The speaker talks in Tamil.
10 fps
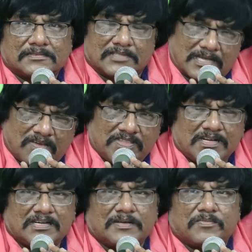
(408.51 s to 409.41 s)
இந்த
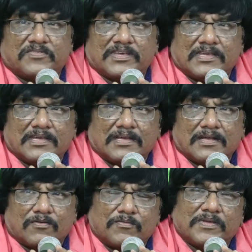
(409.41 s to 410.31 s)
கவிதைகள் என்பவை
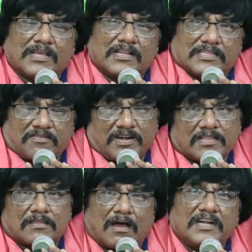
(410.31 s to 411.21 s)
உண்மையில் இதைவிட
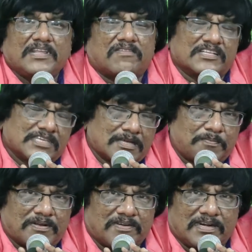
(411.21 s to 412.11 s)
தாண்டி
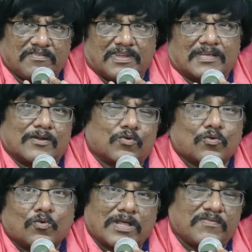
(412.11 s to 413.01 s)
வாசிக்கப்பட வேண்டியவை என்கிற ஒரு
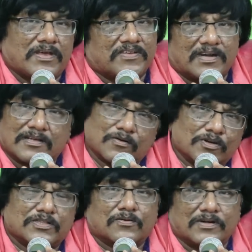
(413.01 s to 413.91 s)
உணர்வை அவர் எனக்கு
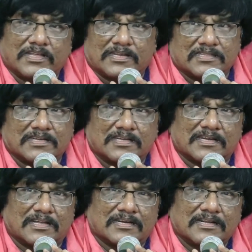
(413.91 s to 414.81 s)
கொடுத்து கொண்டே
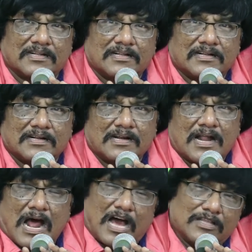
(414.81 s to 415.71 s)
இருந்திருக்கிறார்
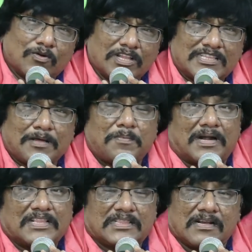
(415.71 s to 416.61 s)
அது கொடுத்த
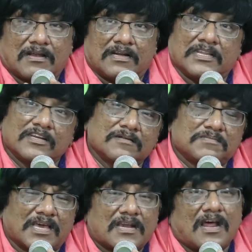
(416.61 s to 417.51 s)
பலத்தில் நான் இன்னும்
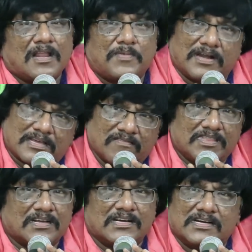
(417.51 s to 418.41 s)
ஏராளமான
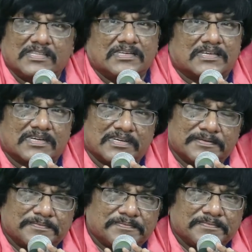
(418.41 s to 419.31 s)
கவிதைகள் எழுதியிருக்கிறேன்
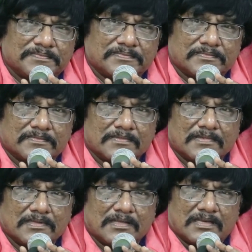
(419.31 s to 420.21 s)

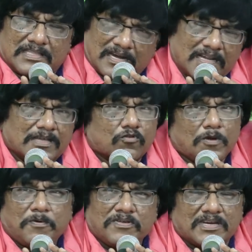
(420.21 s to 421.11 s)
இதை நான் இங்கே
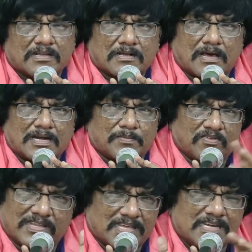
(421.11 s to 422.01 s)
குறிப்பிடுவதற்கு காரணம்
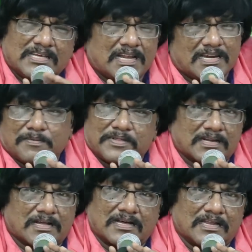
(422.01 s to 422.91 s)
இங்கே இருக்கிறார்
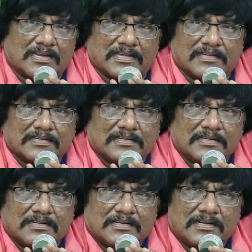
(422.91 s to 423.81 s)
என்பதற்காக அல்ல
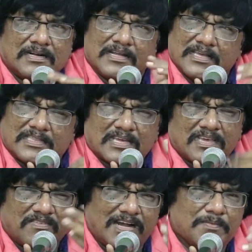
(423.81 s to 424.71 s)

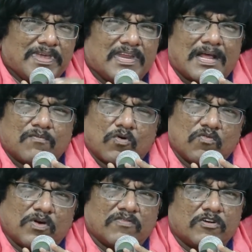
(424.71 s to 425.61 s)
இத்தகைய வலிமையை நாம்
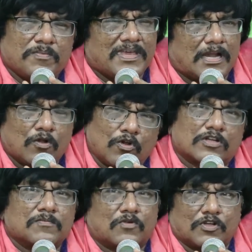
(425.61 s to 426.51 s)
ஒவ்வொருவருமே
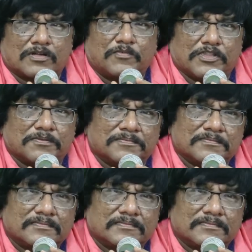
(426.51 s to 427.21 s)
எல்லோருக்கும் கொடுக்க முடியும்